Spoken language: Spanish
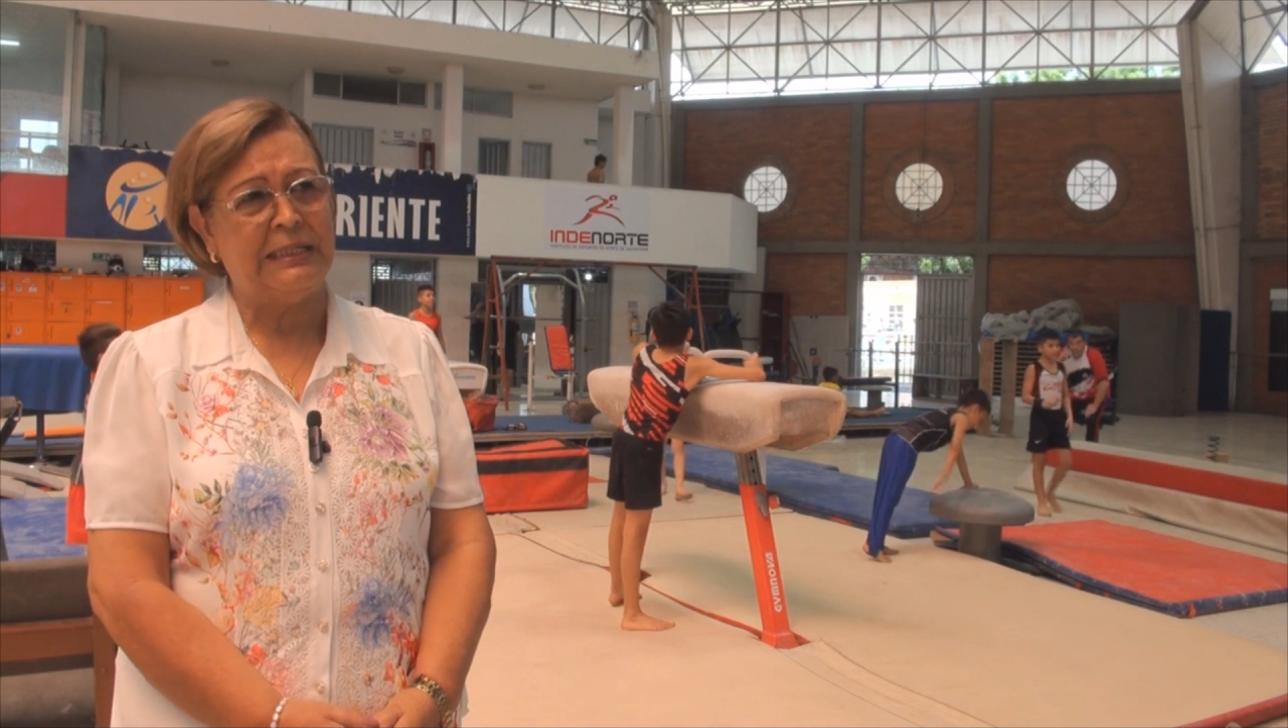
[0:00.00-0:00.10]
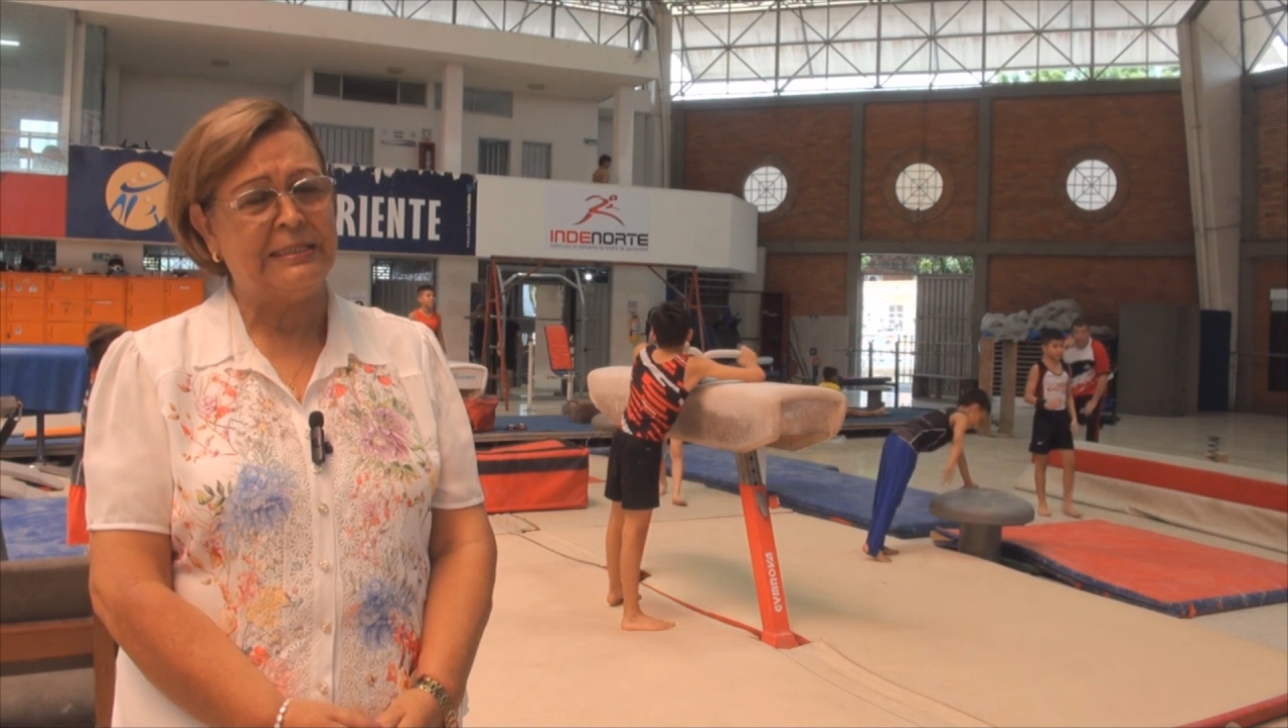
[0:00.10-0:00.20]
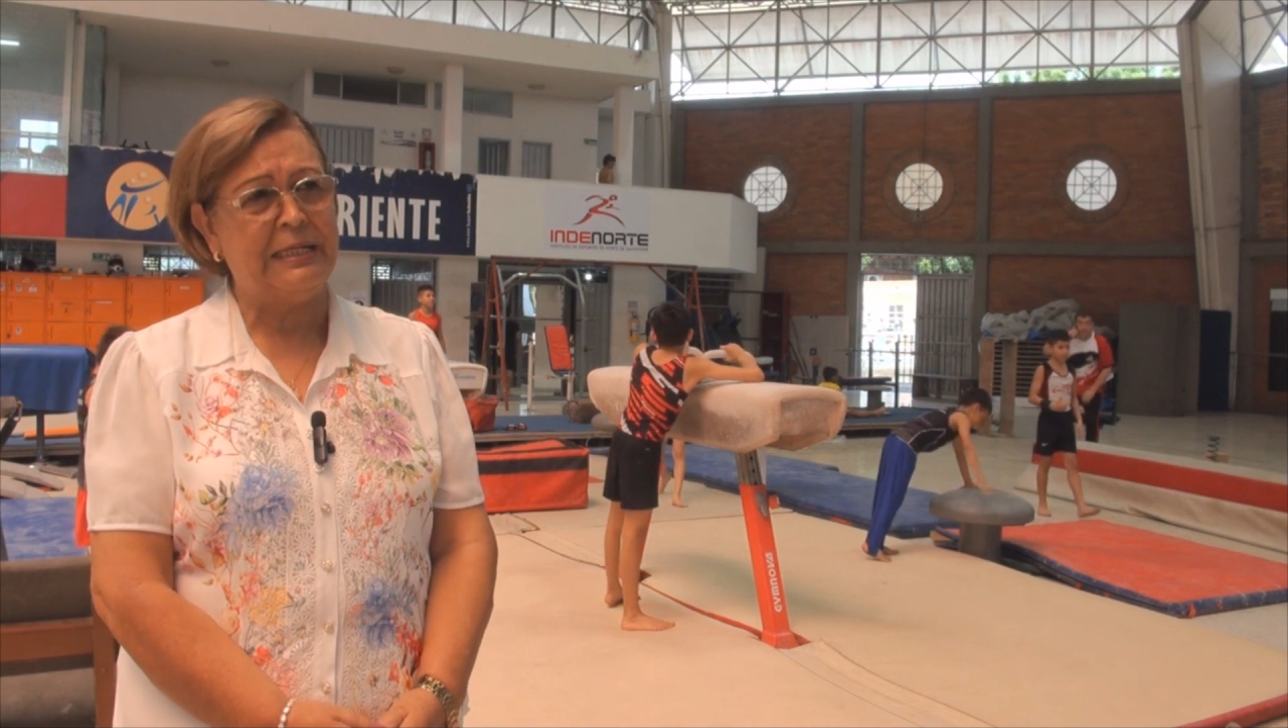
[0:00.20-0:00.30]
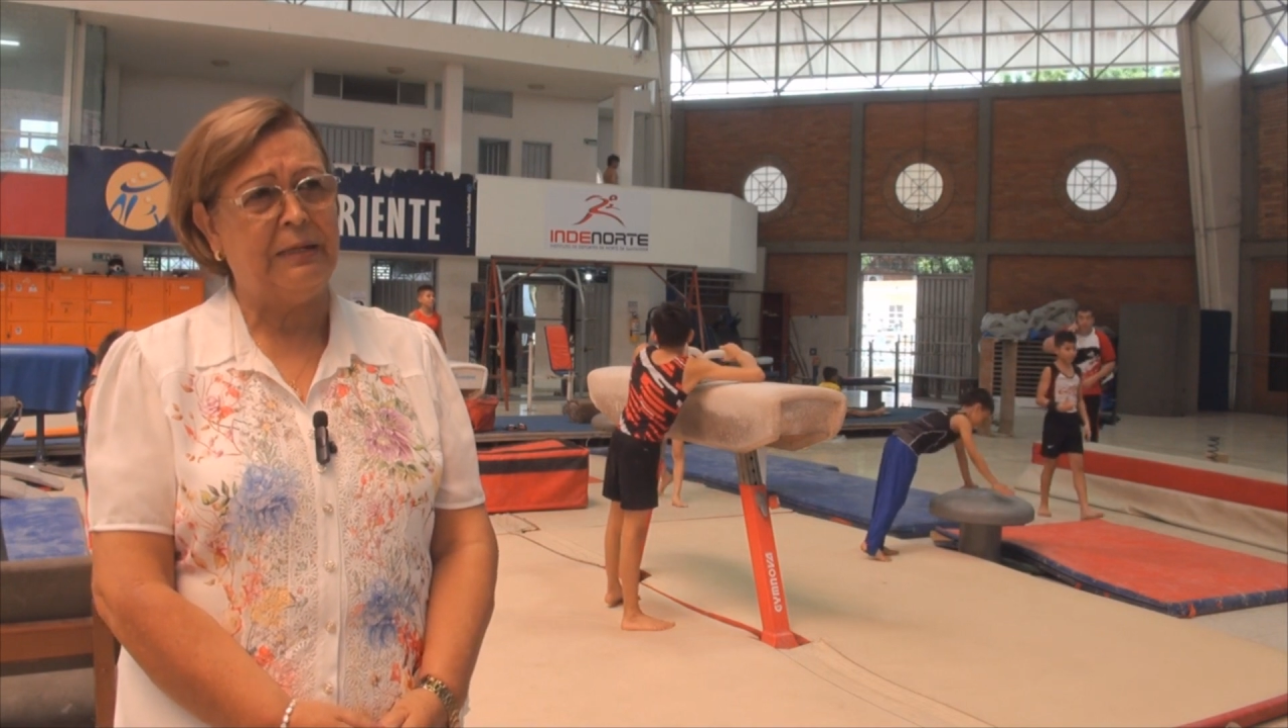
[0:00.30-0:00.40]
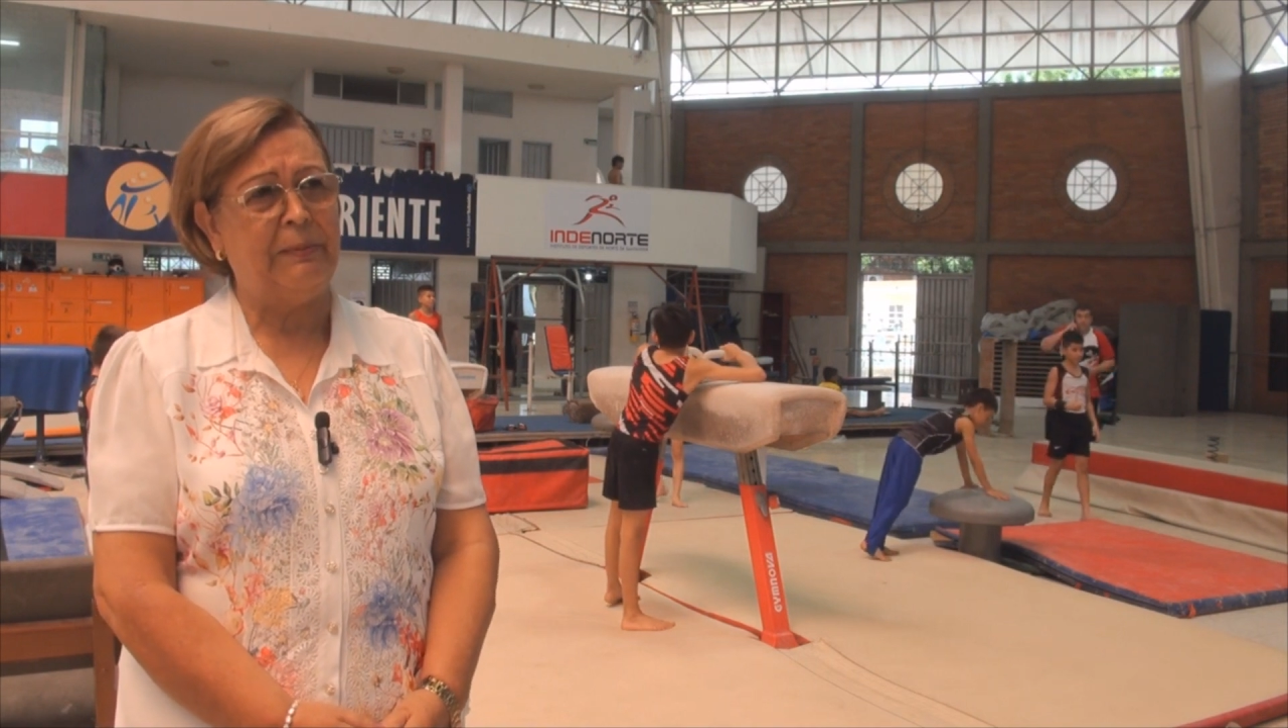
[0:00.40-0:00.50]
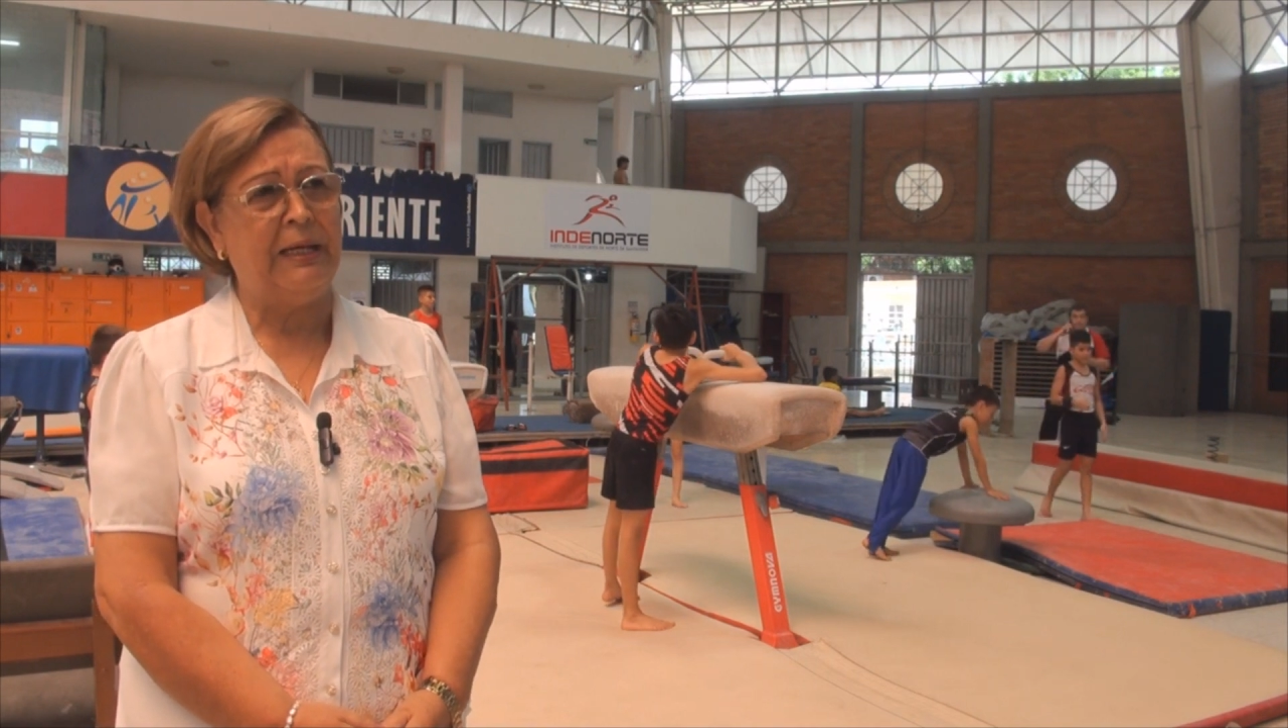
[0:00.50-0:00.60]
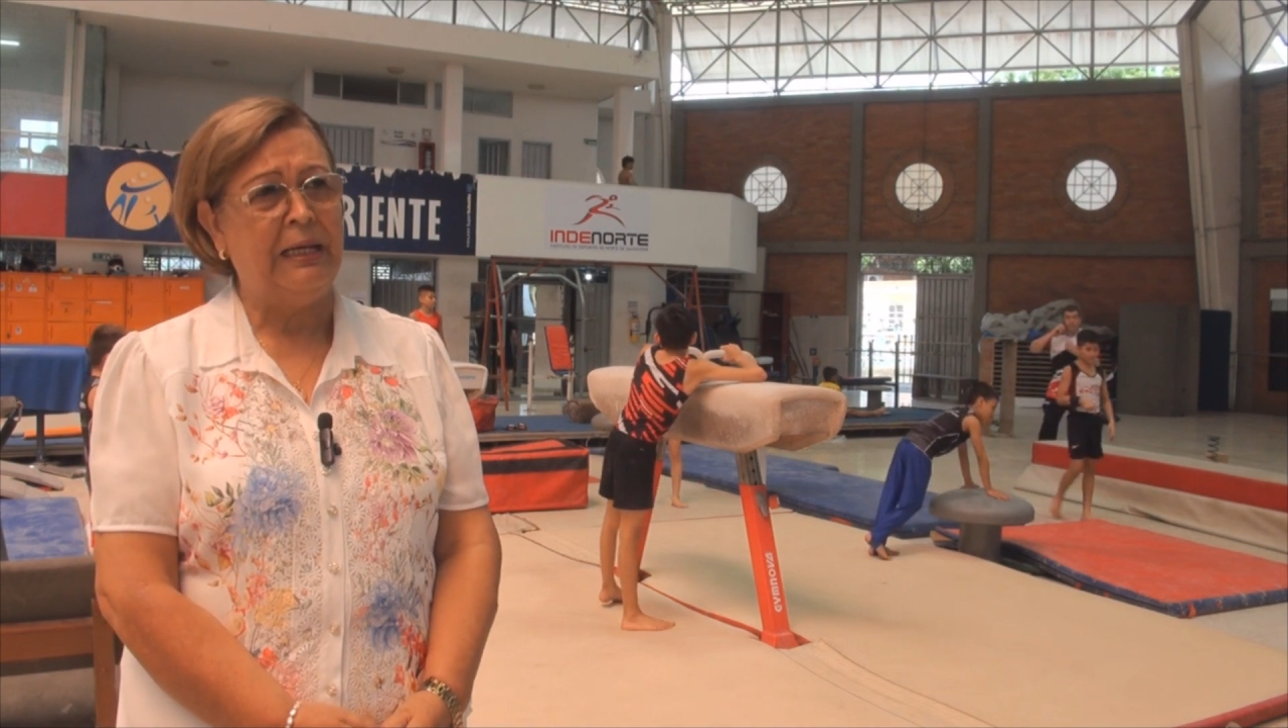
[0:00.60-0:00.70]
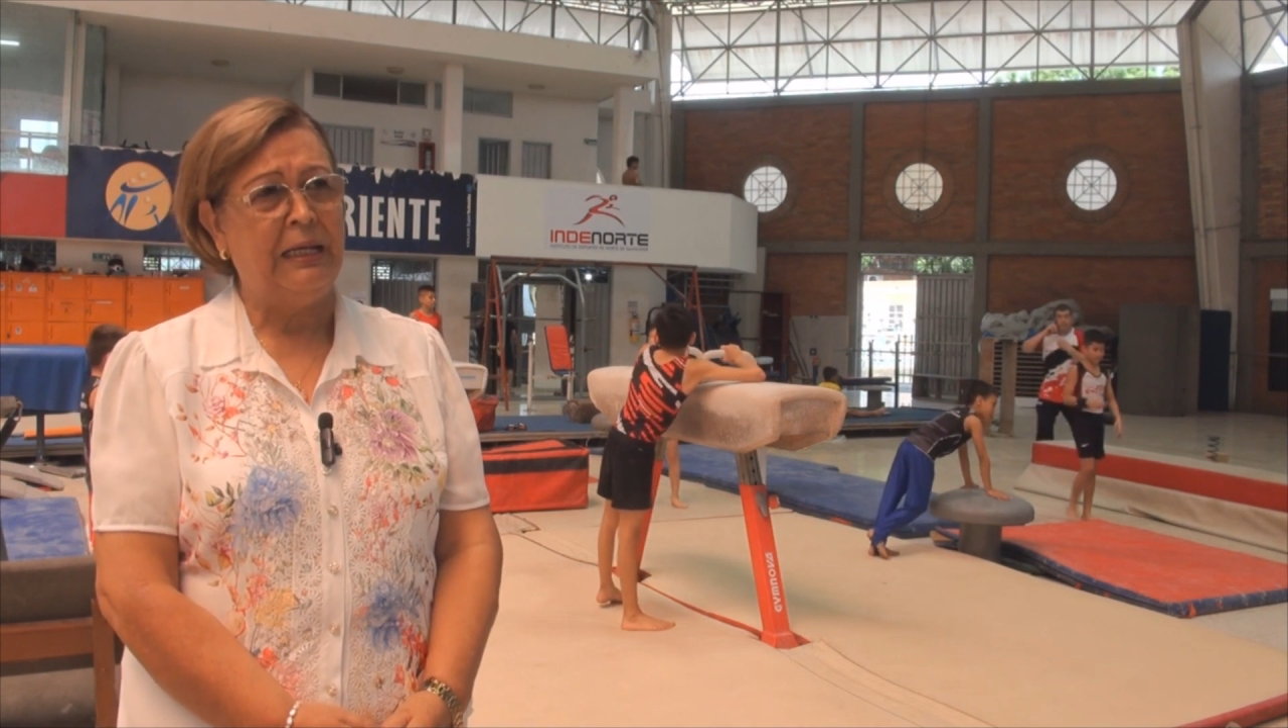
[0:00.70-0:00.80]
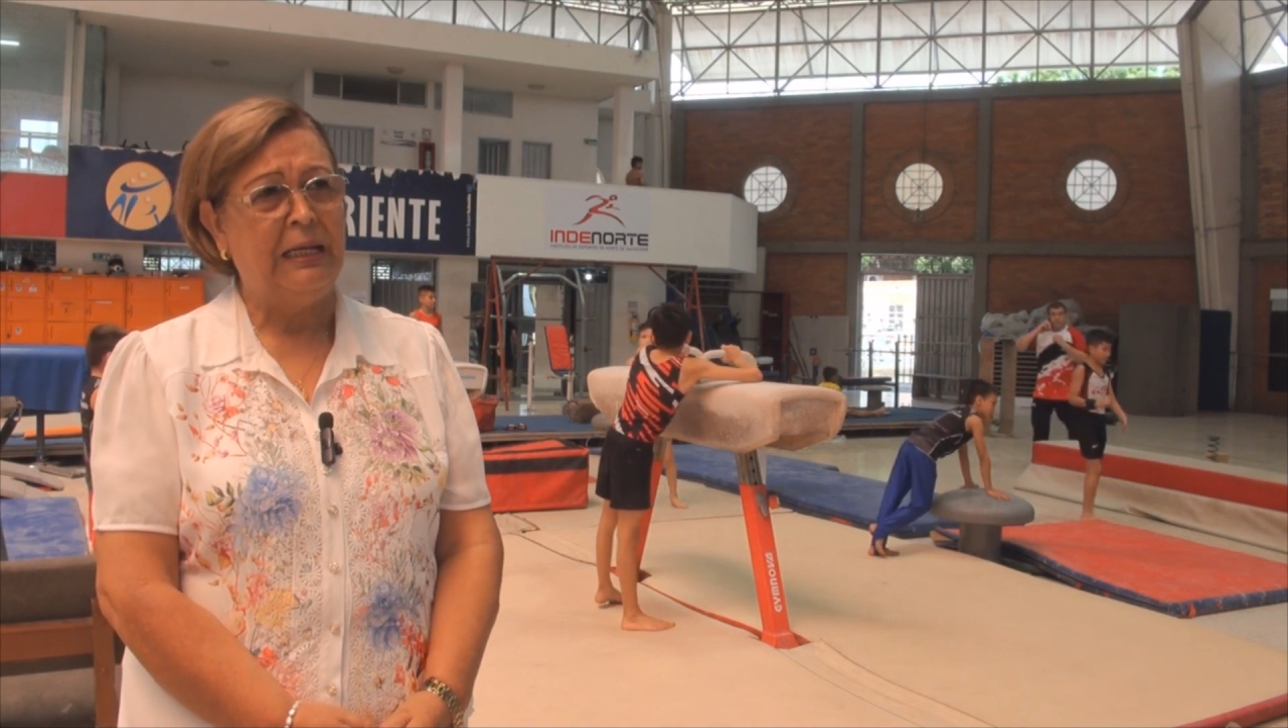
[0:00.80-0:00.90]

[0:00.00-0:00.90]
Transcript: les sirve,